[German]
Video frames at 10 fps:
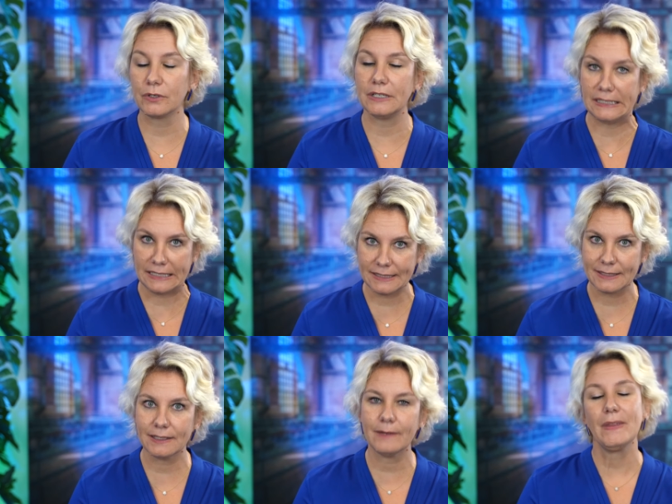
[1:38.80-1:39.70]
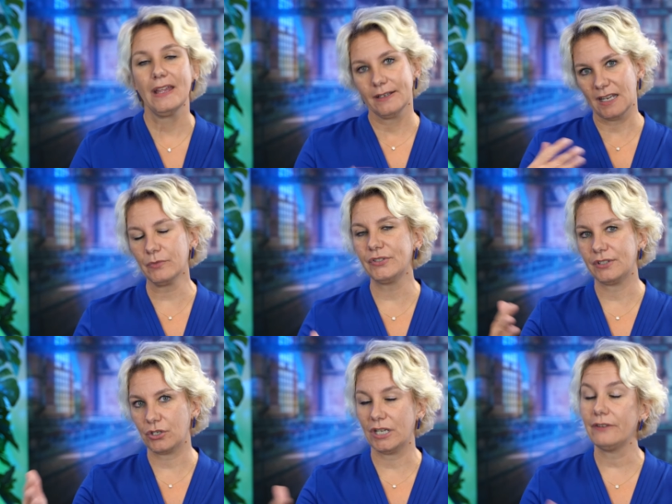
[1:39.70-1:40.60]
für Genesene, da muss sich
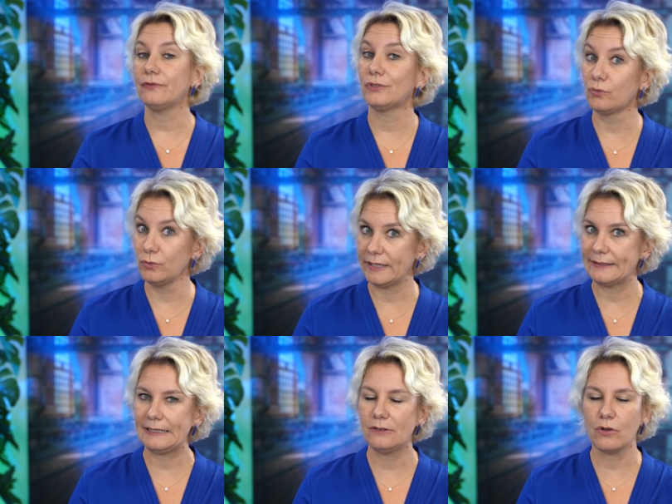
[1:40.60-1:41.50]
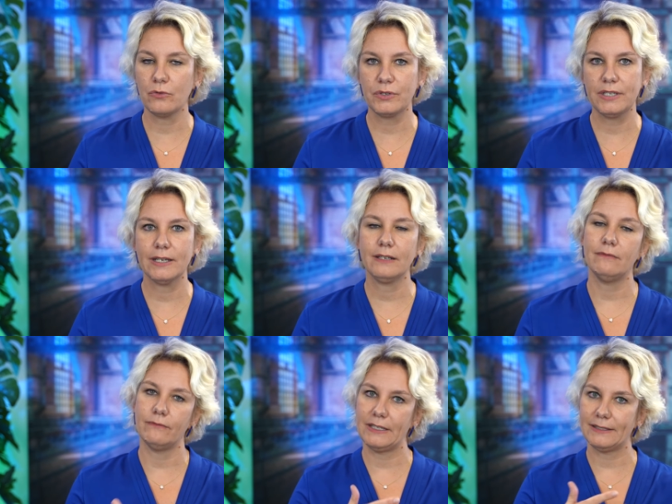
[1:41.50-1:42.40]
der Chef zusätzlich noch notieren,
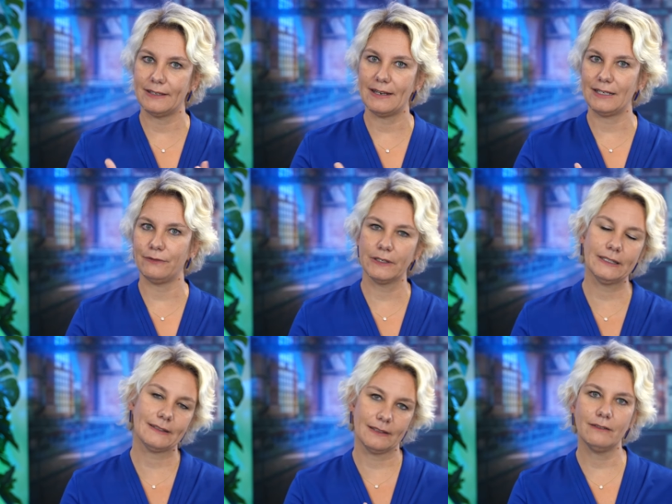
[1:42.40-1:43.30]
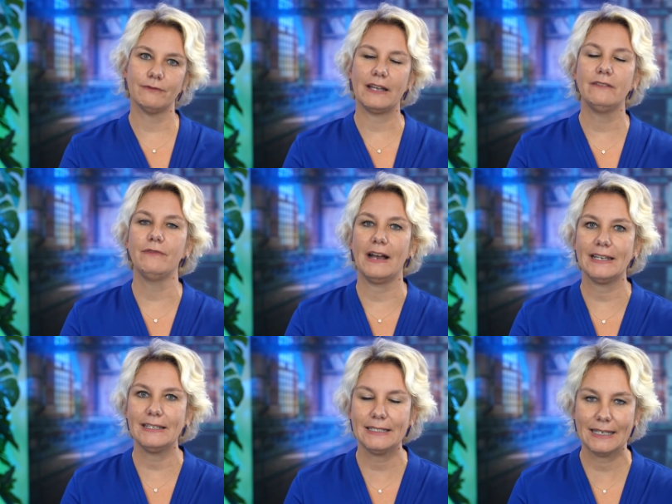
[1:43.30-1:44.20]
wie ist denn da die Frist, ne? wann war
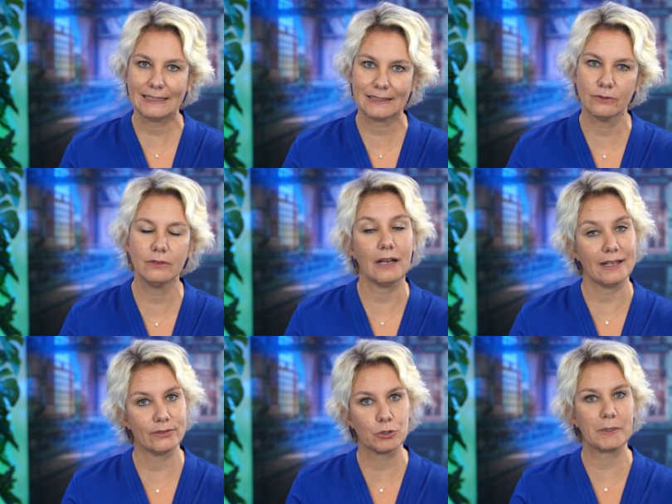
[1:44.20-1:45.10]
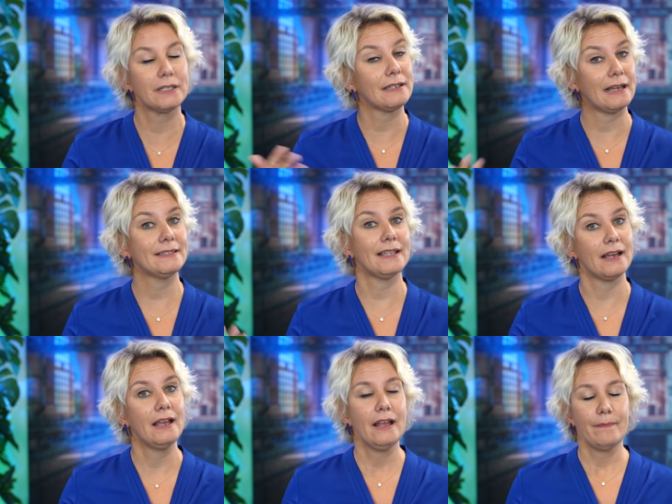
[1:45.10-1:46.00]
denn die Schnelltestung. Also sprich, da ist
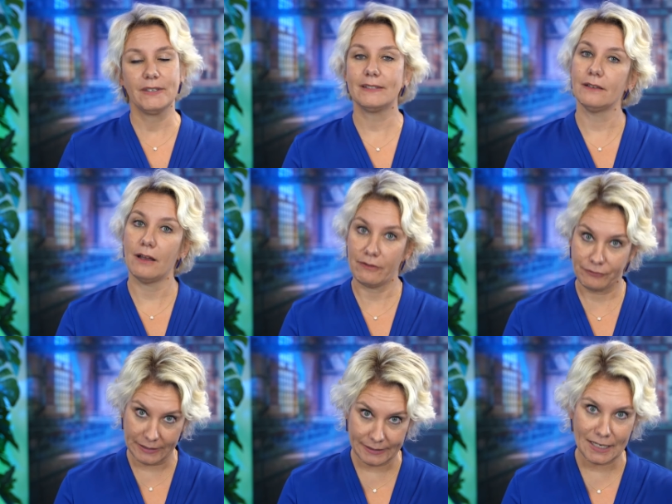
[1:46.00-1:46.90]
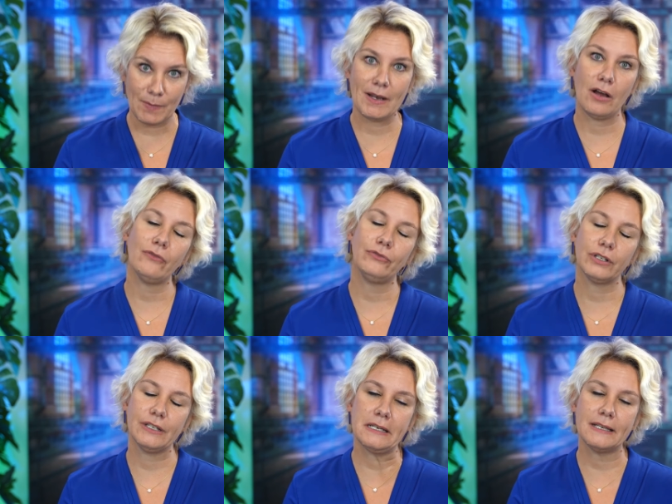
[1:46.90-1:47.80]
ja dieser Fristablauf für
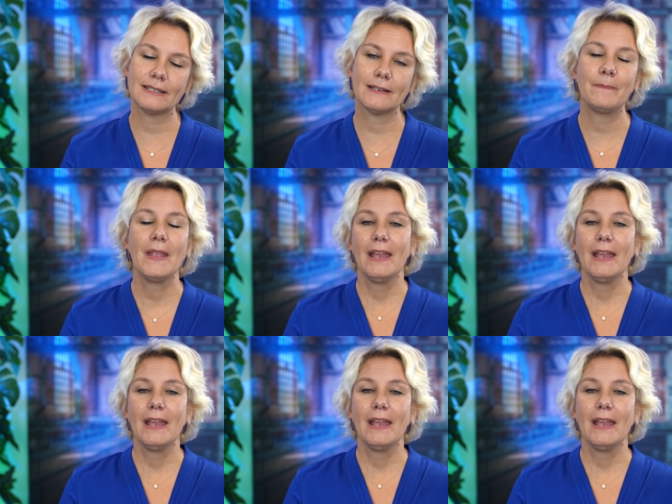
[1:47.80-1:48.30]
Genesene.